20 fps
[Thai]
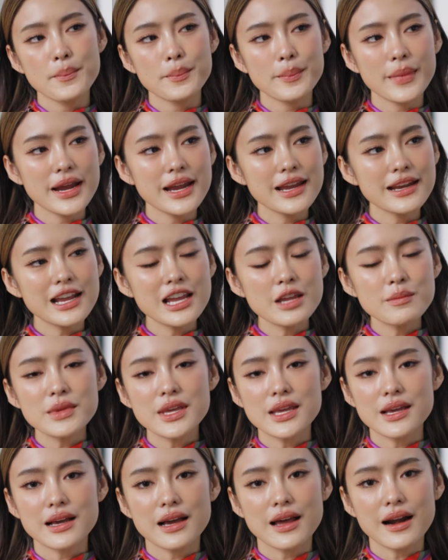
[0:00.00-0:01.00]
ไม่ได้
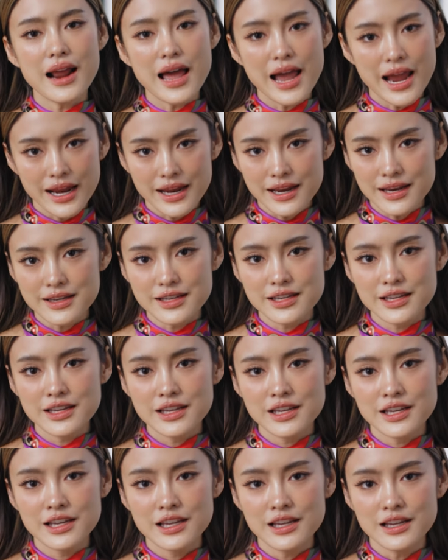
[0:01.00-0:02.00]
มีใคร
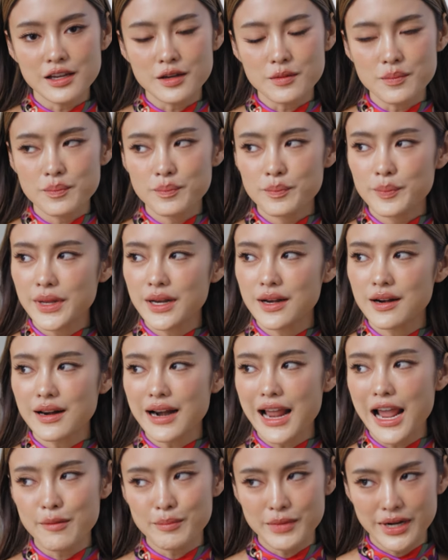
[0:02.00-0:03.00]
ที่เป็น
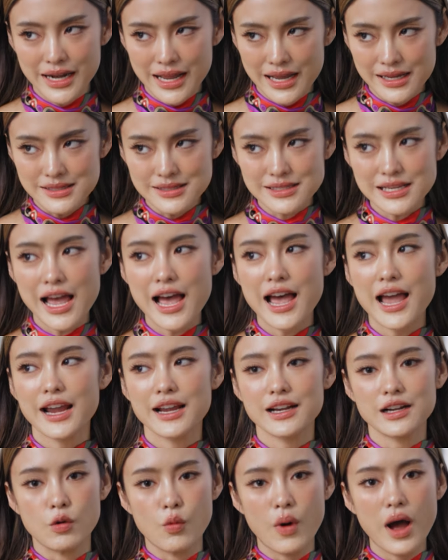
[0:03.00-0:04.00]
แรงบันดาลใจ
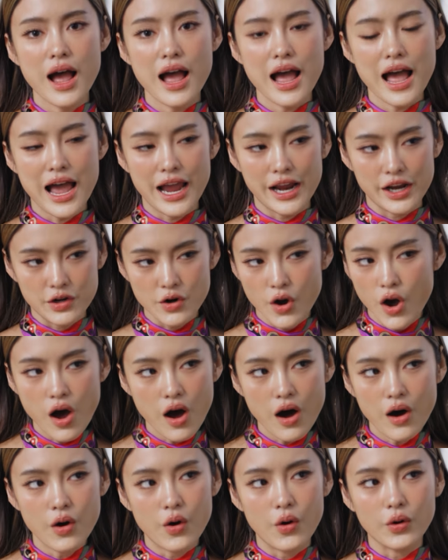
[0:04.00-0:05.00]
หรือว่าไอดอ
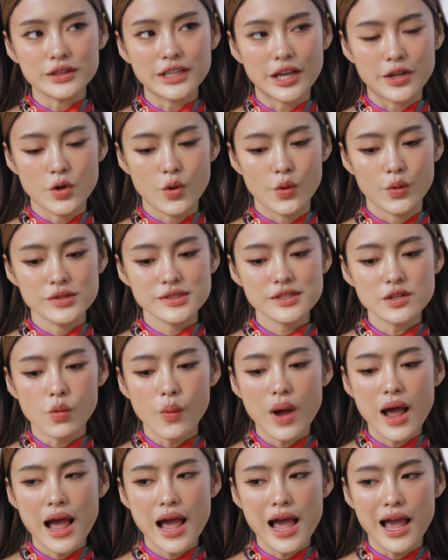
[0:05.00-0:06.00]
ลแต่โยรู้สึก
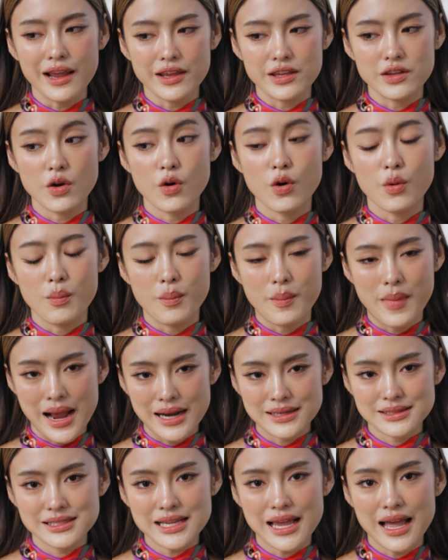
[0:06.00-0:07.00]
ว่าโยมมั
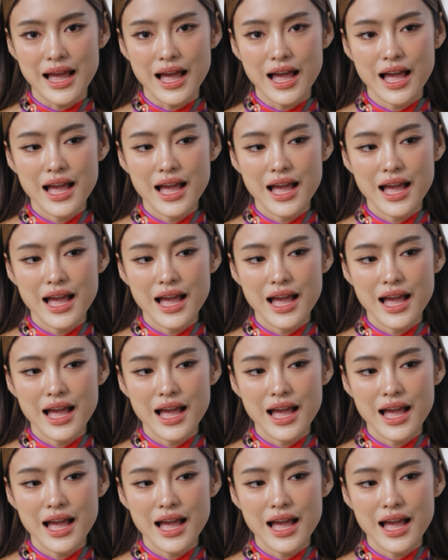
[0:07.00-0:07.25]
กจะ